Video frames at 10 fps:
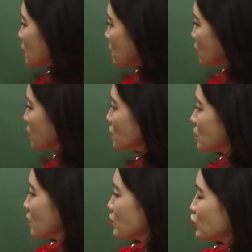여기
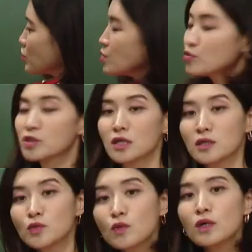부기 문제에
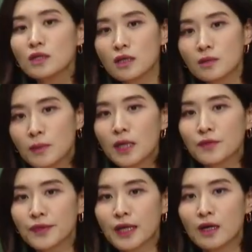송과
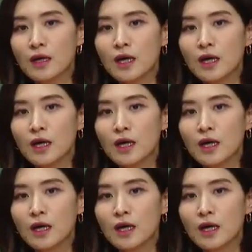대립하였다,